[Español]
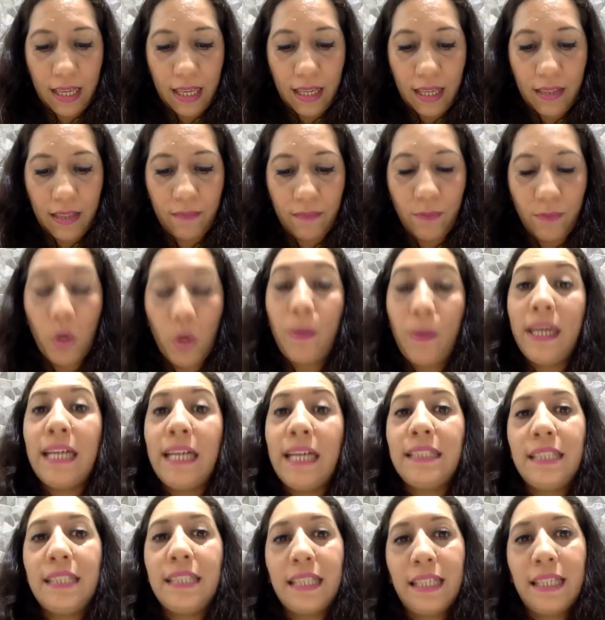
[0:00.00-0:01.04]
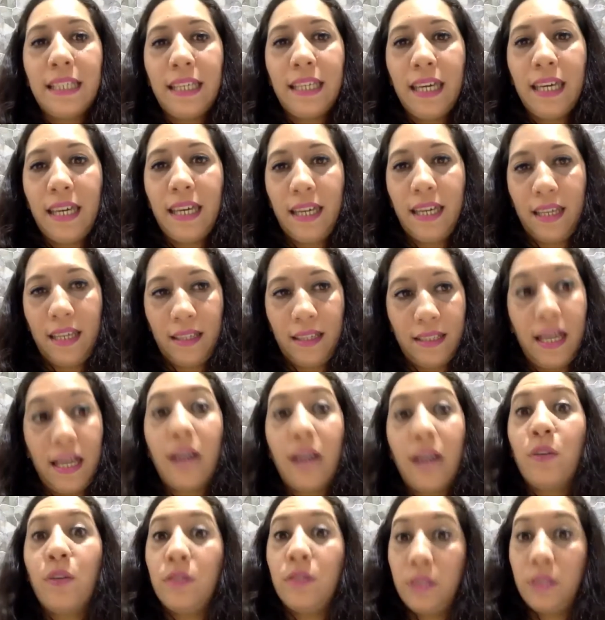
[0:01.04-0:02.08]
no vaya a ser que sea
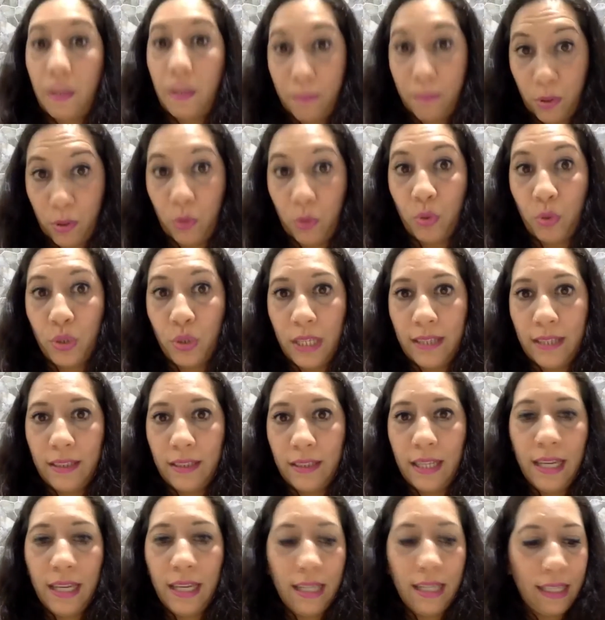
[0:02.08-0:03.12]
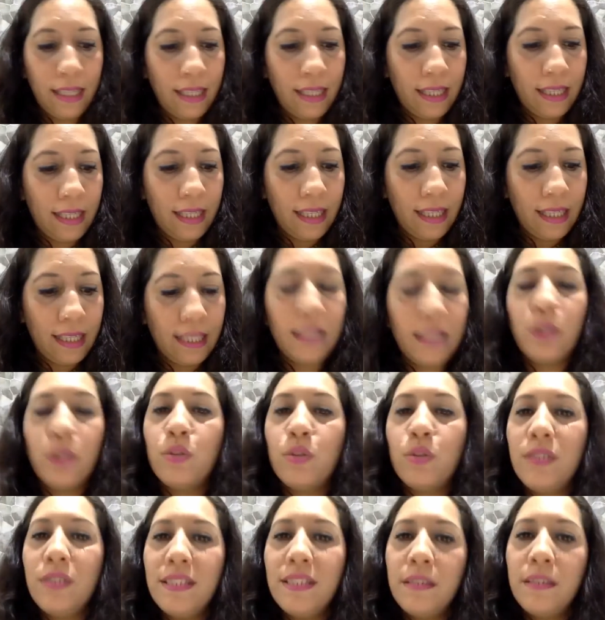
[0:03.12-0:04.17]
contraproducente. Y
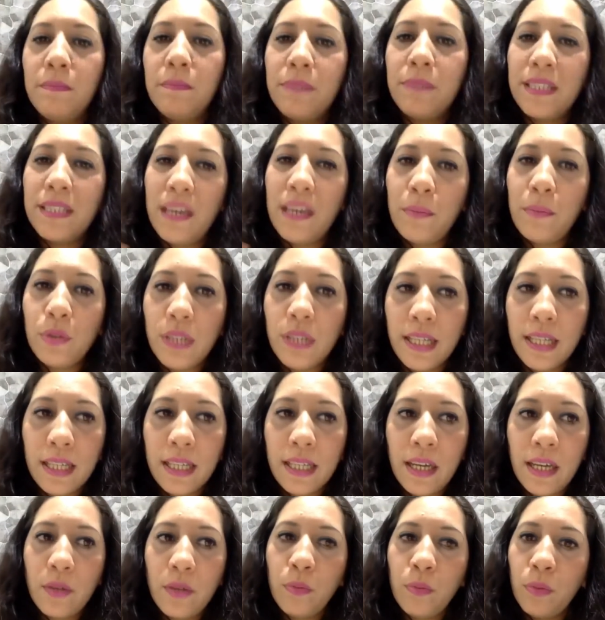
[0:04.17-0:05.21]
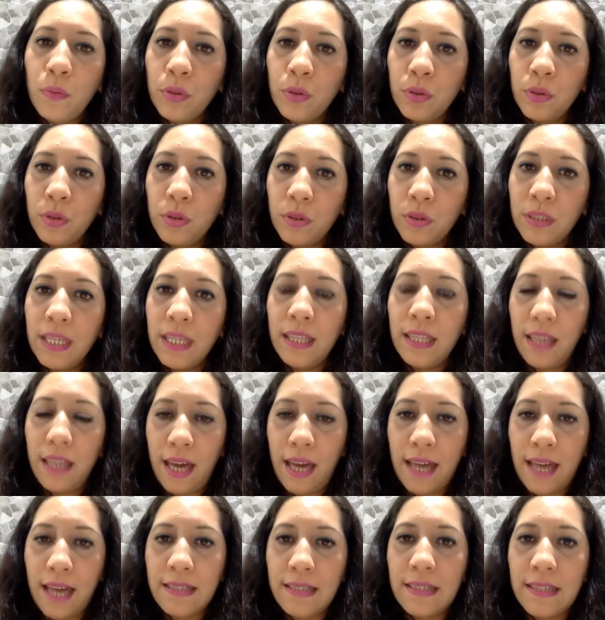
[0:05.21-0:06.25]
entonces empezamos a crear un montón de
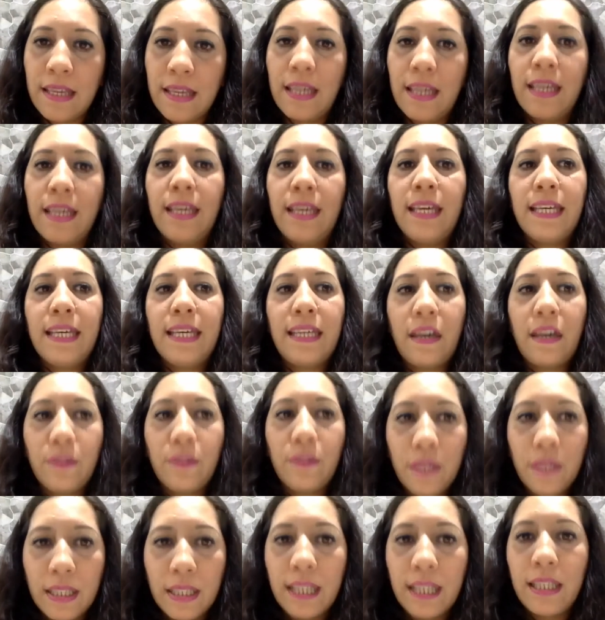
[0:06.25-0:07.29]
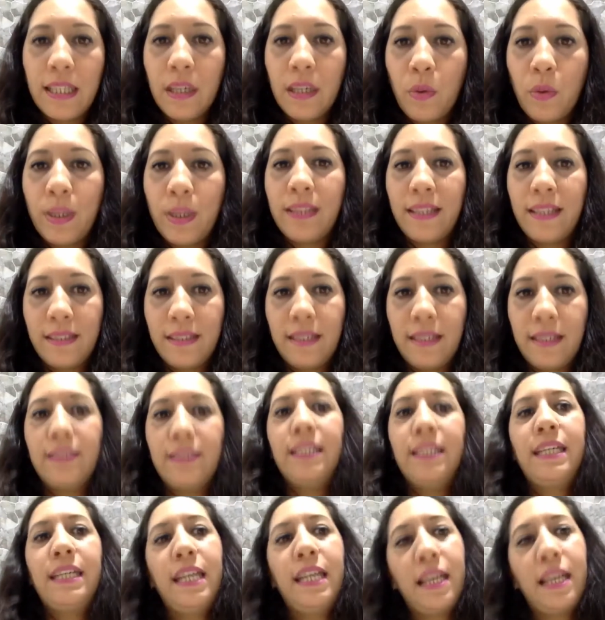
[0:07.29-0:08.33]
ideas que a final de cuentas
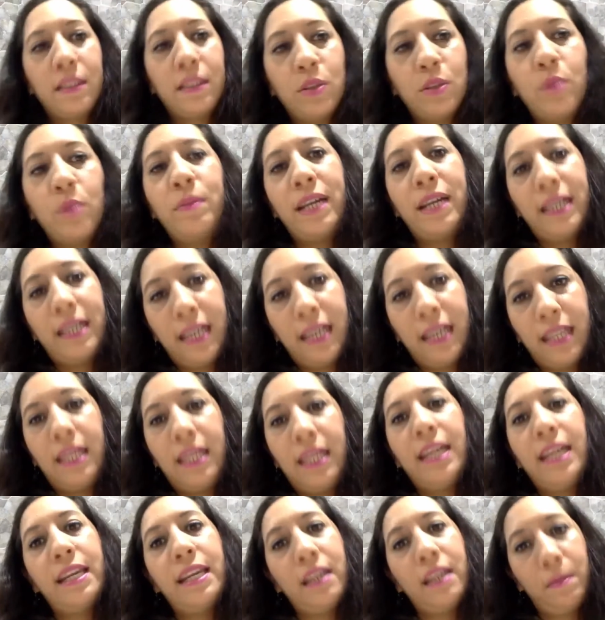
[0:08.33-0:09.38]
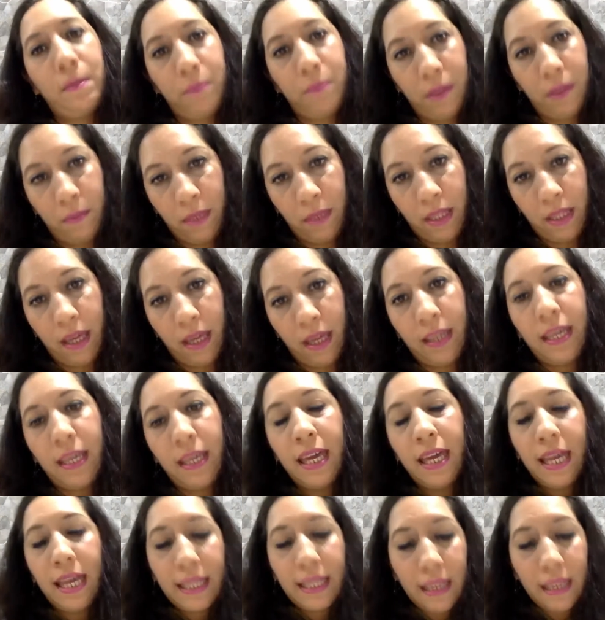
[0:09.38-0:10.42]
hace que la sombra quede reprimida.
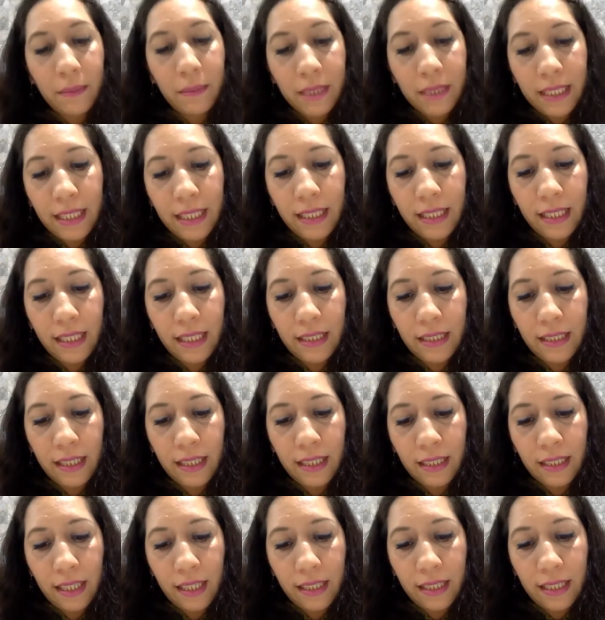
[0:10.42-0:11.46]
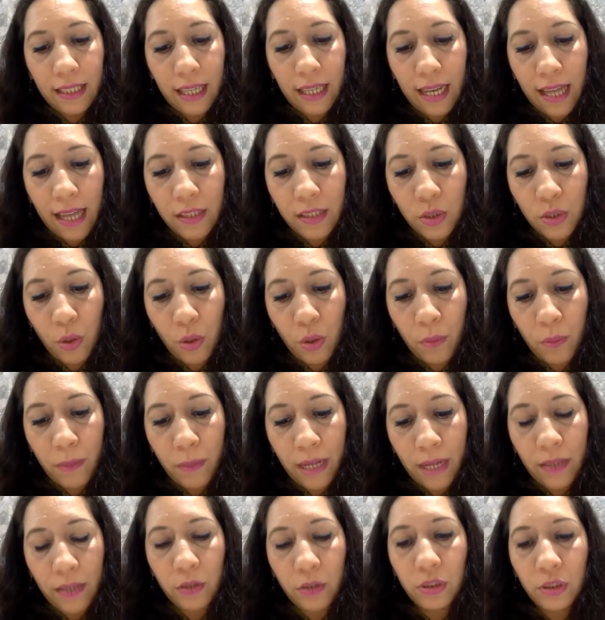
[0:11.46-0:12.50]
También hay que entender que la
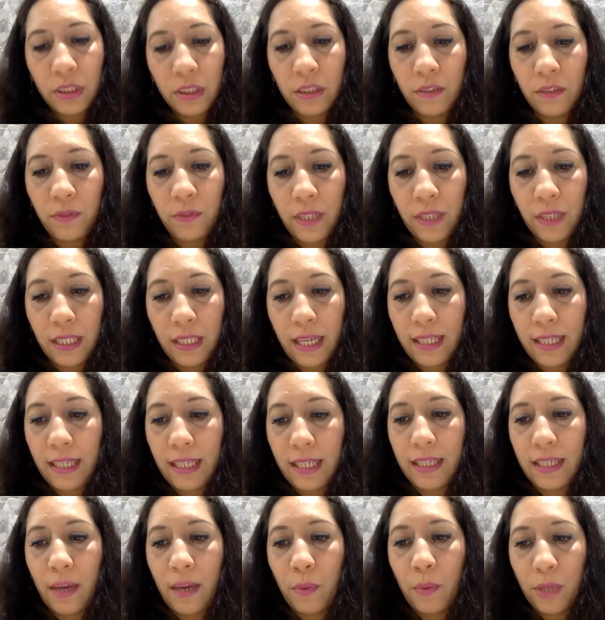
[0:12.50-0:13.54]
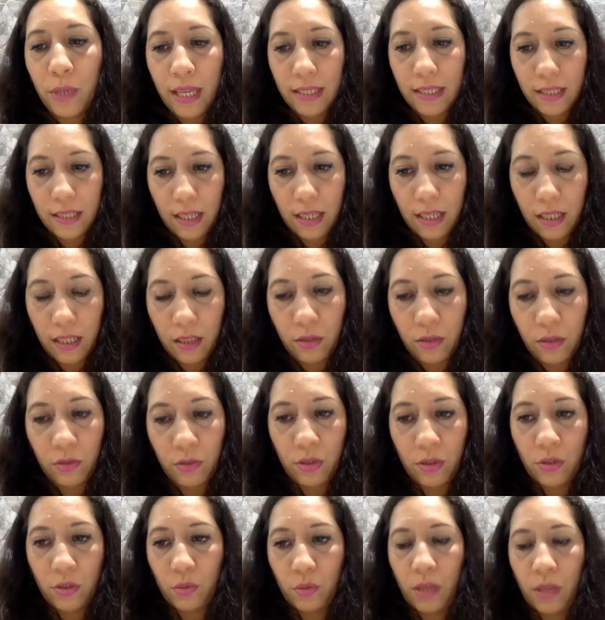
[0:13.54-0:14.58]
sombra no significa que ya voy a ser
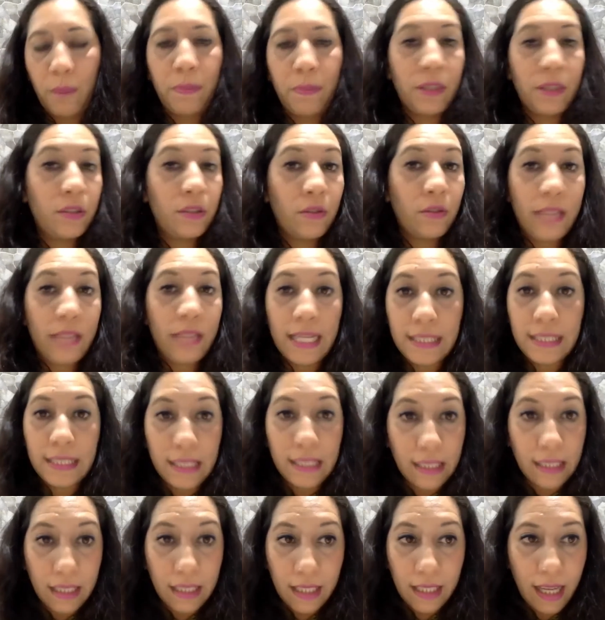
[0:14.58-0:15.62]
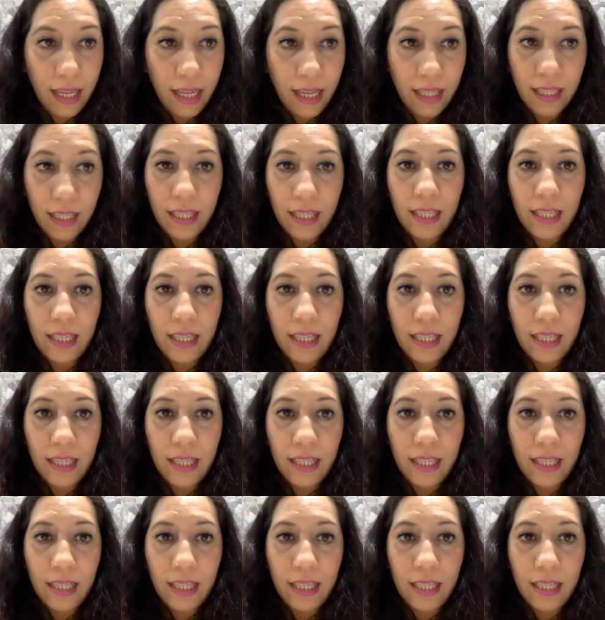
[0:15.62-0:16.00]
entonces una persona cínica